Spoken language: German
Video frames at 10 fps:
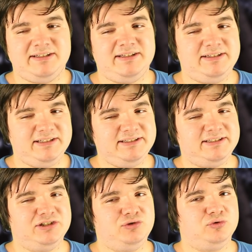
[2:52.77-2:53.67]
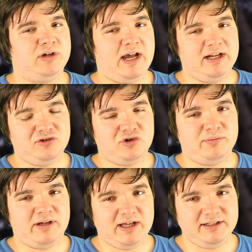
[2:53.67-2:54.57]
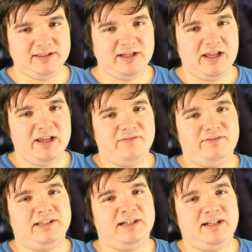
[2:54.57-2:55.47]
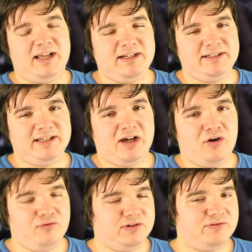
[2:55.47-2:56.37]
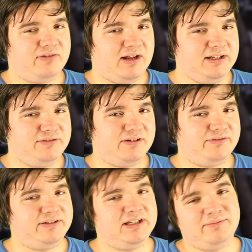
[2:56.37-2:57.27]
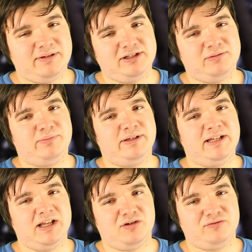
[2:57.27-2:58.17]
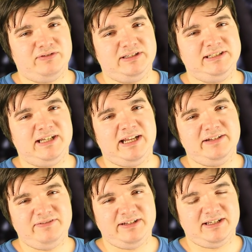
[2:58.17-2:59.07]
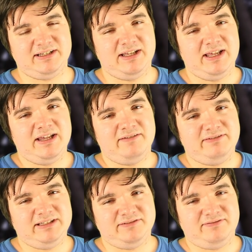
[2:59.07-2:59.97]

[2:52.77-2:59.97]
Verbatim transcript: nicht genügend Einkommen hat, wie das leider ja oft der Fall ist, weil viele Menschen mit Behinderung verdienen entweder wie in